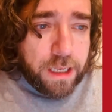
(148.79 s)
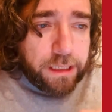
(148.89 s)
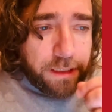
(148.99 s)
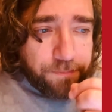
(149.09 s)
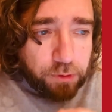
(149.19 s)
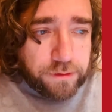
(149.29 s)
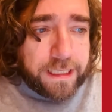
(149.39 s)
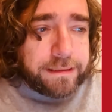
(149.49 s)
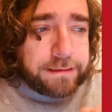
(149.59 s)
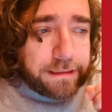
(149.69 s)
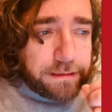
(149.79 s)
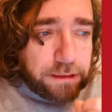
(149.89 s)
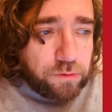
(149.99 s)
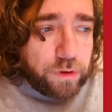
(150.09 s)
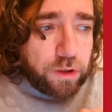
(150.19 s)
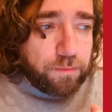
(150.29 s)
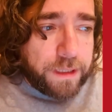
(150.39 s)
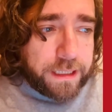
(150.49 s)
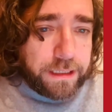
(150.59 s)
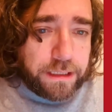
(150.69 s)
l'importanza di istituire un
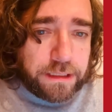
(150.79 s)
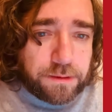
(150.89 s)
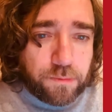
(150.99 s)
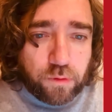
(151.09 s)
meccanismo